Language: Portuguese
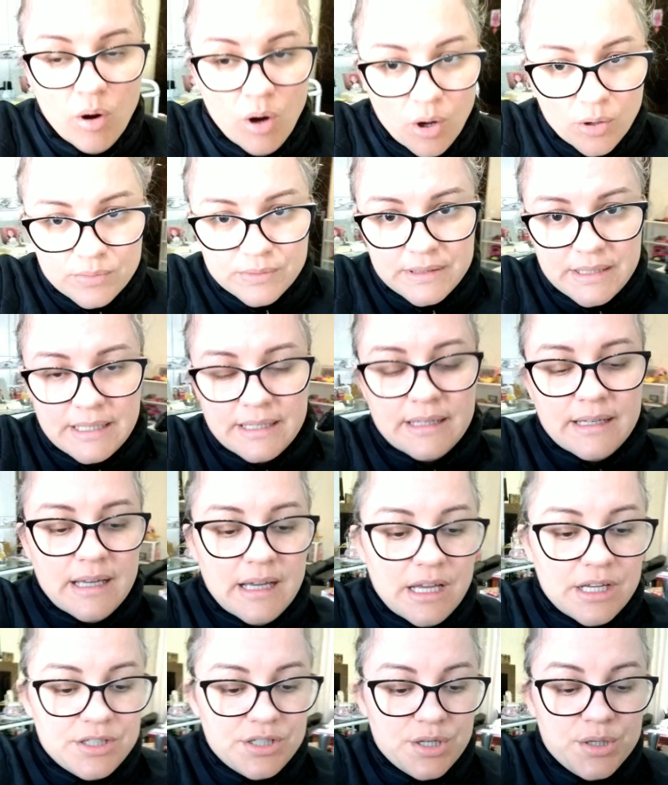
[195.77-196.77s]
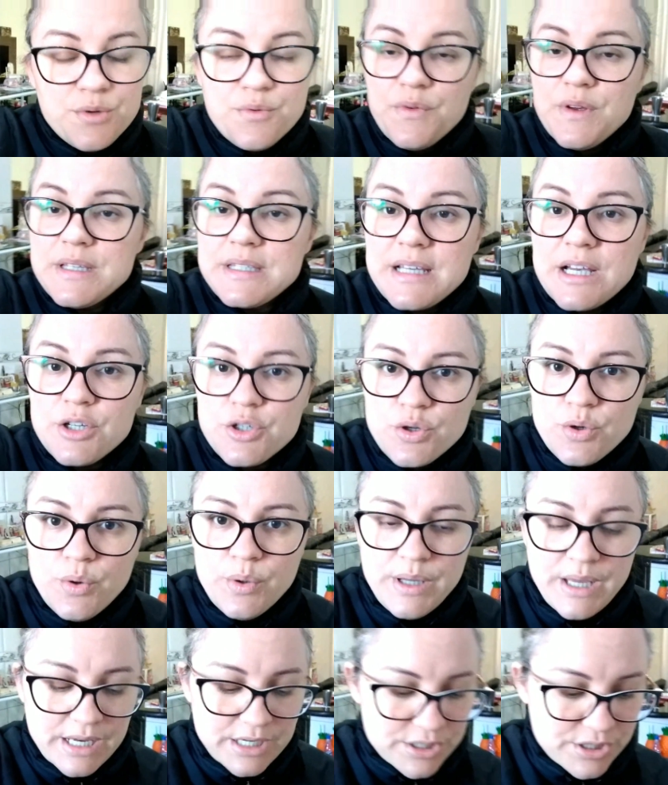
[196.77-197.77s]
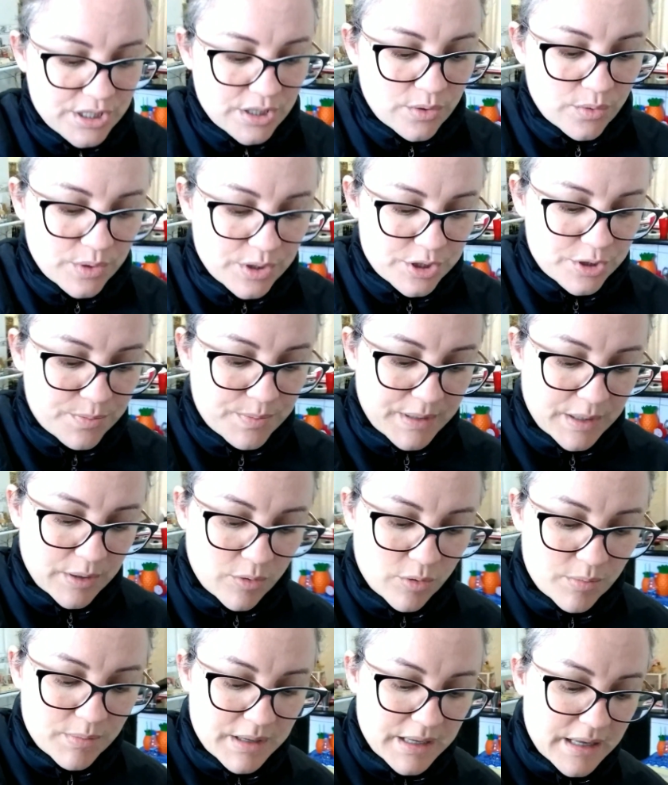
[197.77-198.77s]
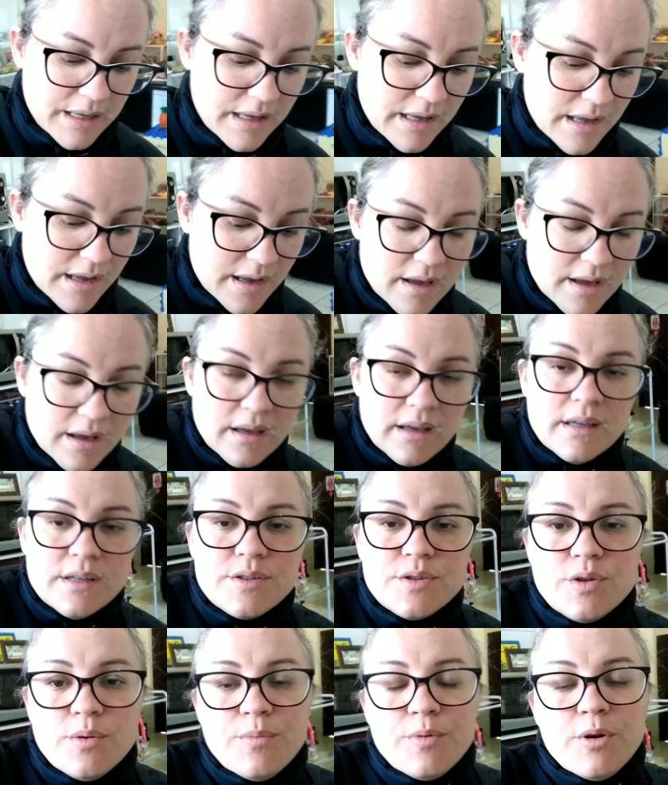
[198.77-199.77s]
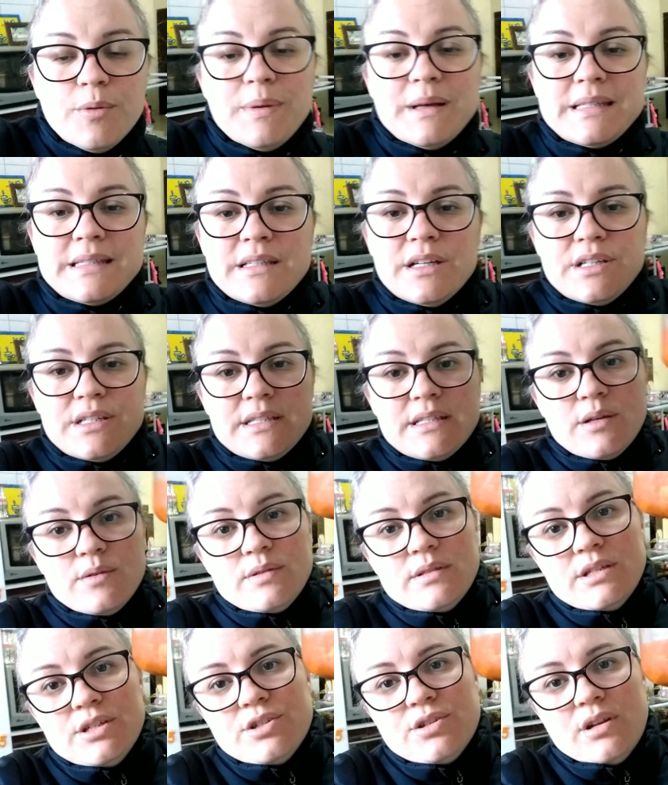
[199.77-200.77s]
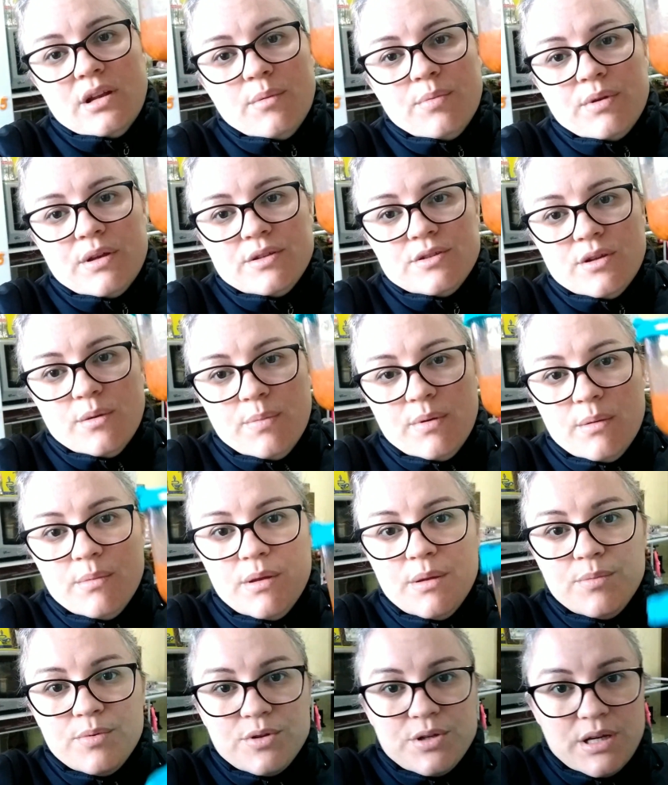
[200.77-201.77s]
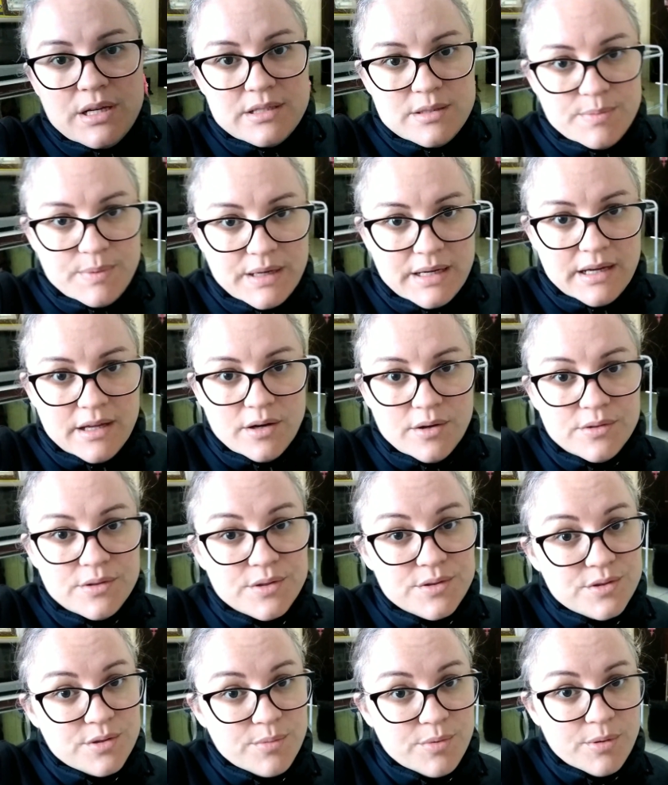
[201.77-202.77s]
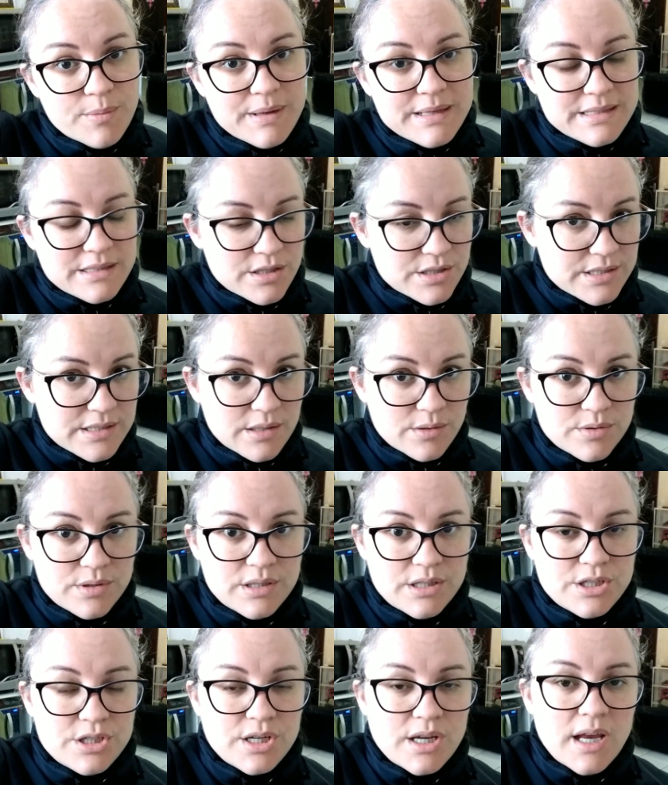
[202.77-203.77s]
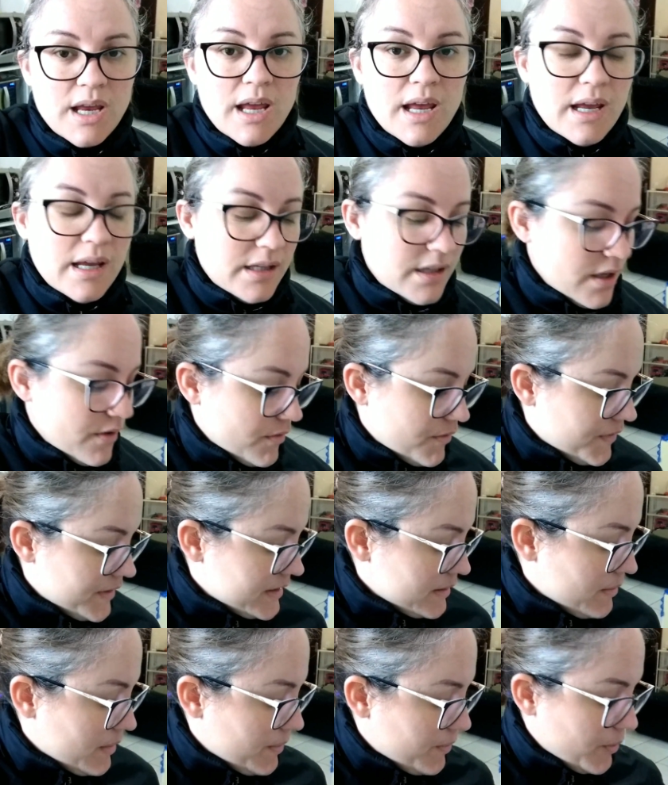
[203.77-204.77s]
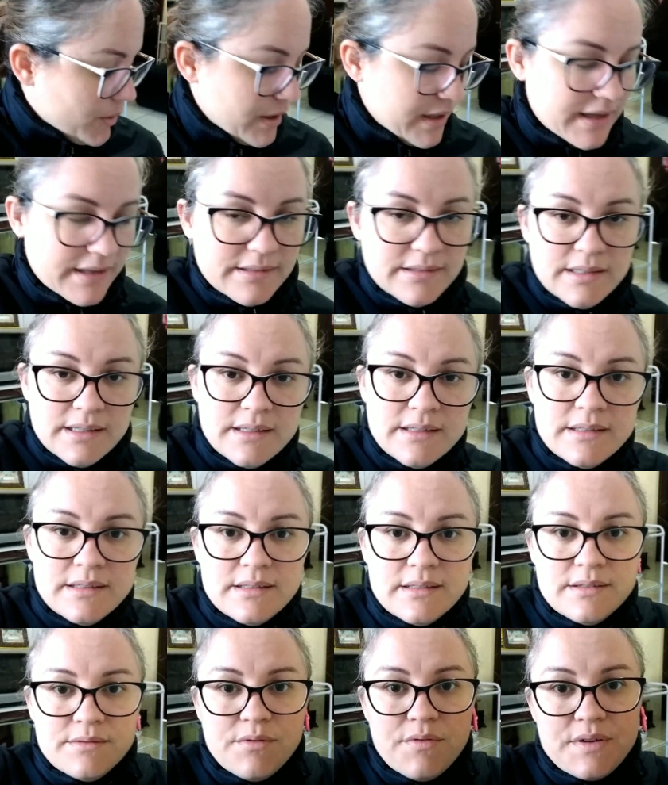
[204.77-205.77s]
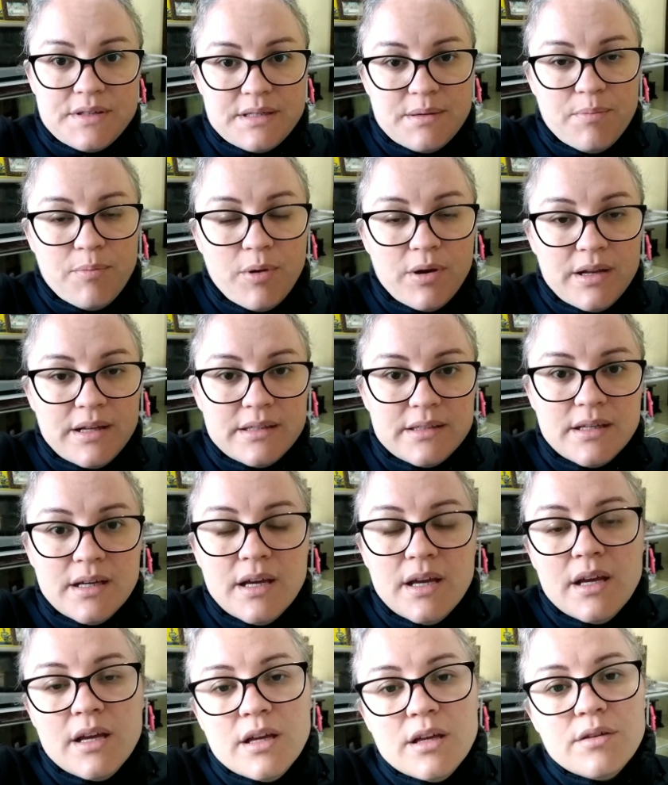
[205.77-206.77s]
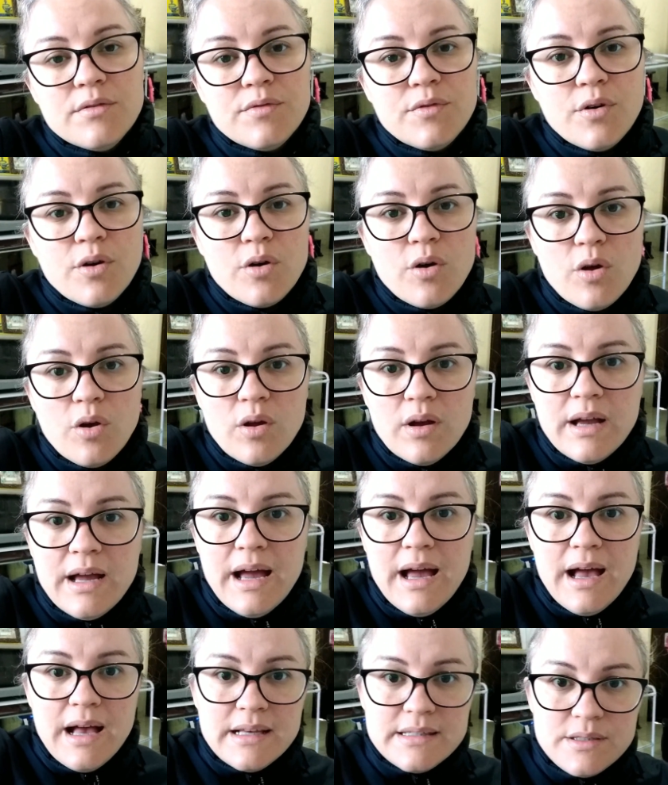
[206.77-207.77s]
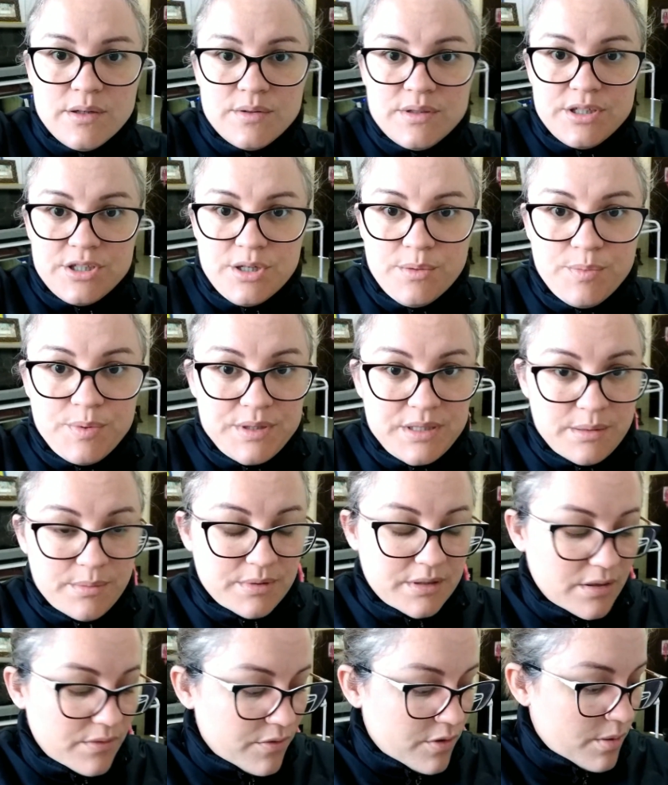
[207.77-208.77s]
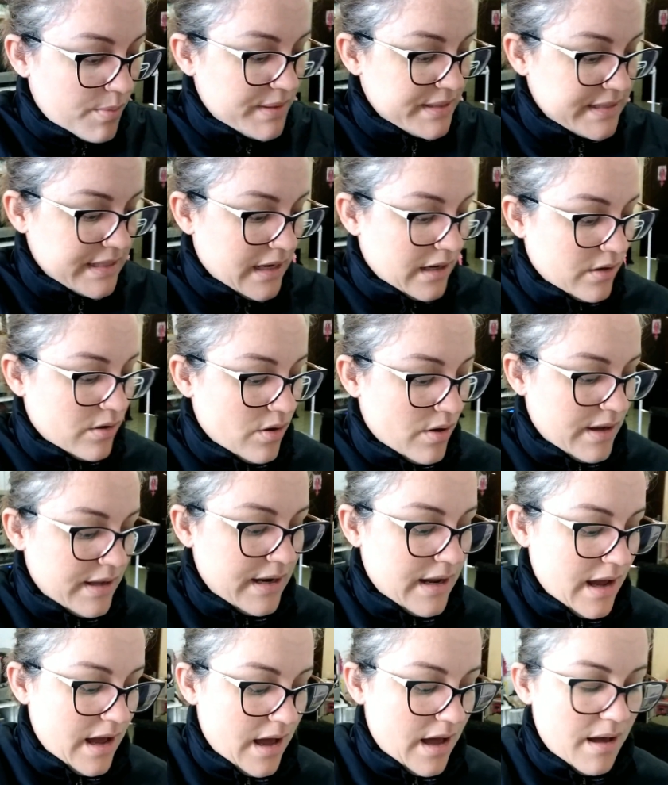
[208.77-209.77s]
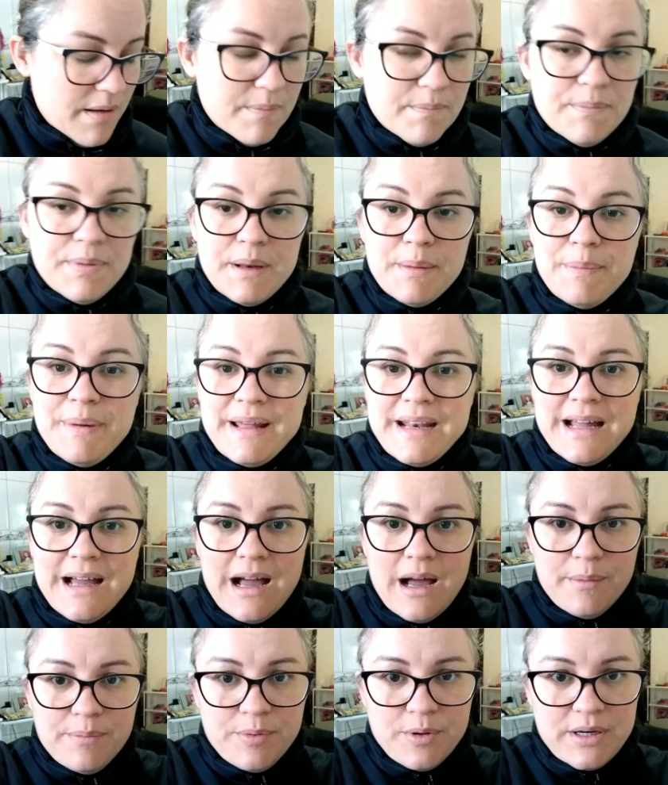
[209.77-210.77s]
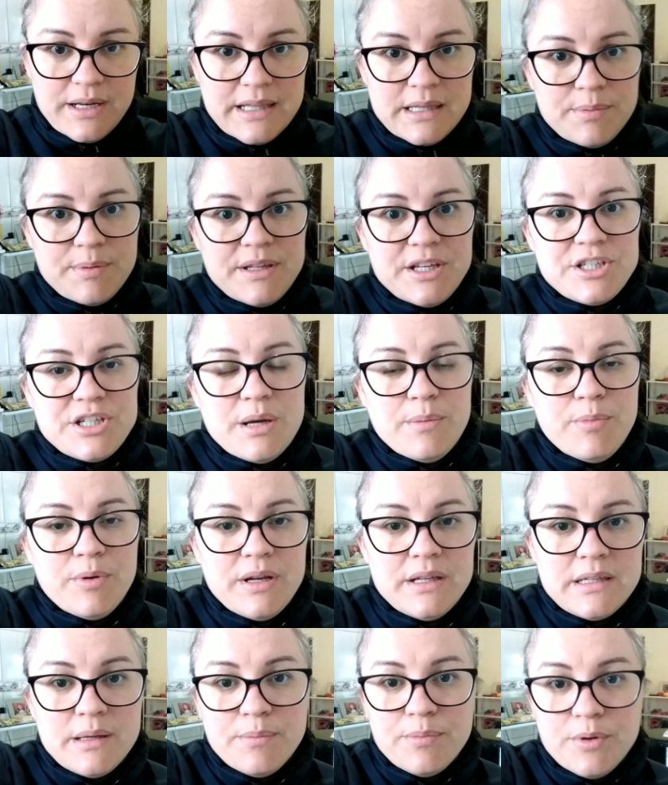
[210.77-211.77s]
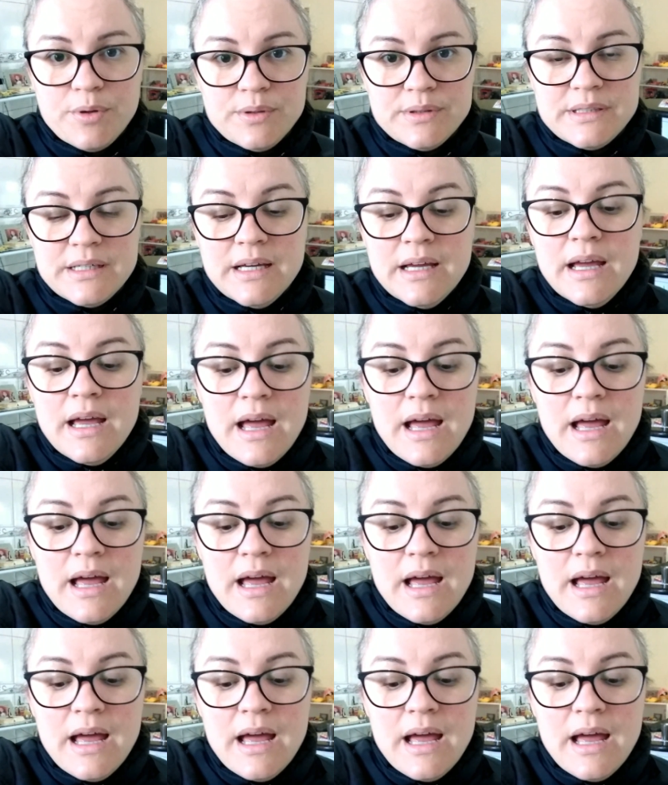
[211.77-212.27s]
Ontem a gente fez cachorro quente à noite pra comer e sobrou bastante salsicha, né? Porque só pra mim, pro Jair e pra Carol, então sobrou bastante salsicha. Então eu vou fazer uma polenta fazer polenta e vou colocar a salsicha por cima. Então eu vou começar agora a preparar a polenta para deixar a polenta pronta.